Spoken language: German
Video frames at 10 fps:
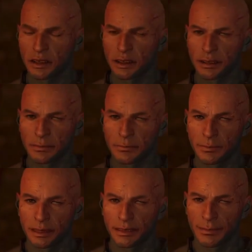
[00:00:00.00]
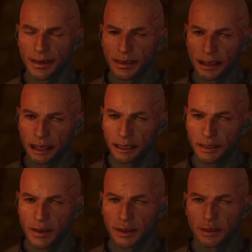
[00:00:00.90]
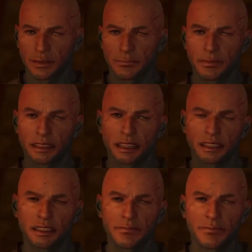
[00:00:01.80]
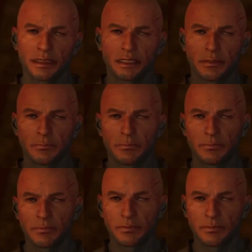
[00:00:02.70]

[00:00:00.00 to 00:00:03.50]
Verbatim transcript: viel getan. Das Königshorn zurückzubringen war eine große Geste der Freundschaft.